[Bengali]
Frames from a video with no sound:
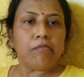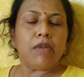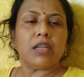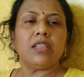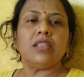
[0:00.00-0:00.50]

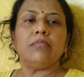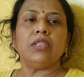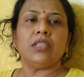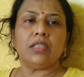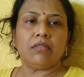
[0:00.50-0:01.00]
মাটিতে
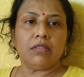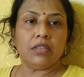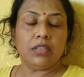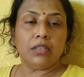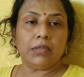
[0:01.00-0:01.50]
বিছানা করেছি
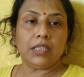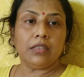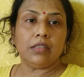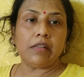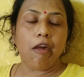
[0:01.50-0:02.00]
জানো বাইরে
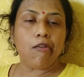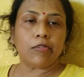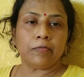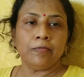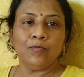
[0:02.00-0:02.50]
ঘরে এখন
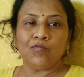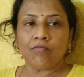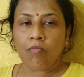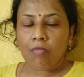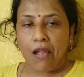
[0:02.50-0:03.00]

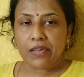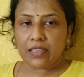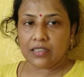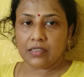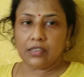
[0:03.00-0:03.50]

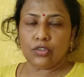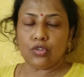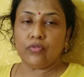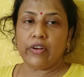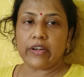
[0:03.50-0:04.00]
এখানকার
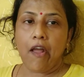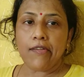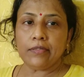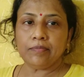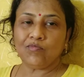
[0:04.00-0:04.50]
সোফাটা
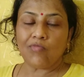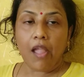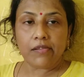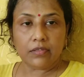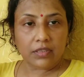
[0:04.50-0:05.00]

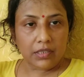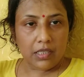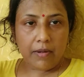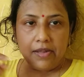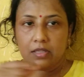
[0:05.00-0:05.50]
দিল্লির
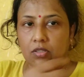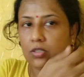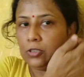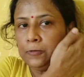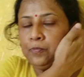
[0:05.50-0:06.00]
বাড়িতে ছিল
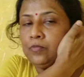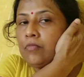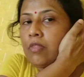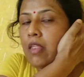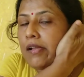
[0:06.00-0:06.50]

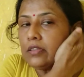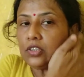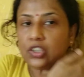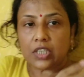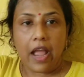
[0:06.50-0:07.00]

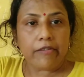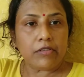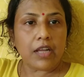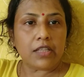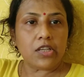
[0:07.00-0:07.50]
সেটা এখন
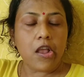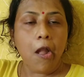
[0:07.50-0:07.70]
গেছে